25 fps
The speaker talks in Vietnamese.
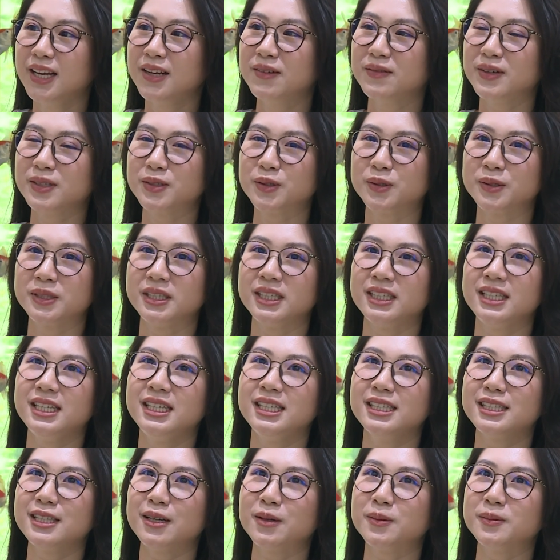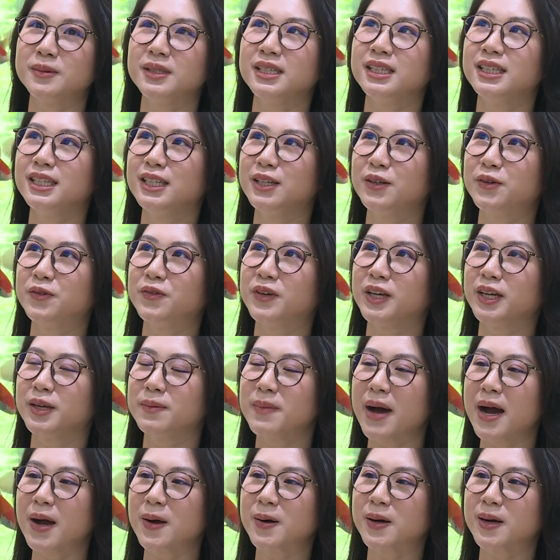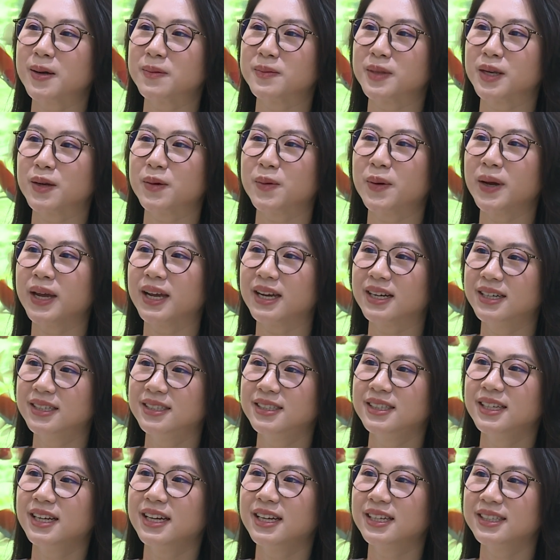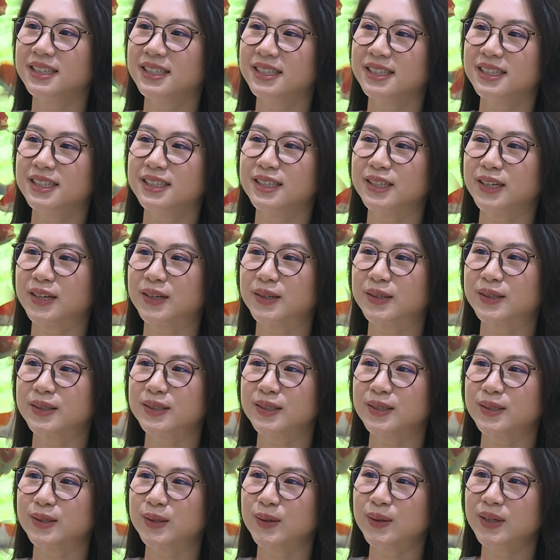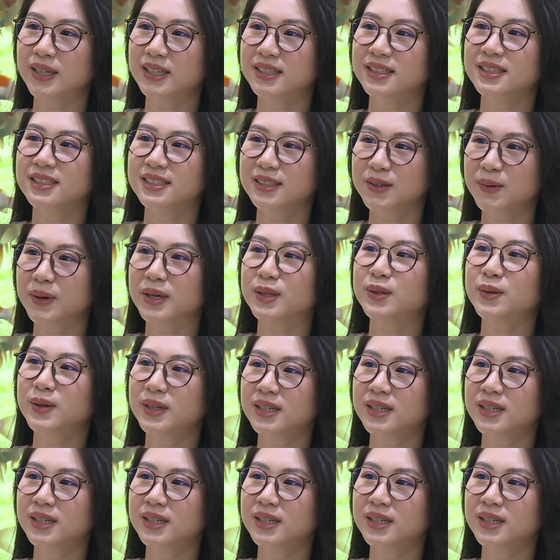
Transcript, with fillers: và rồi thì đi xong thì liệu về bác có cảm thấy khỏe hơn hay là tinh thần nó tốt hơn, sức khỏe tốt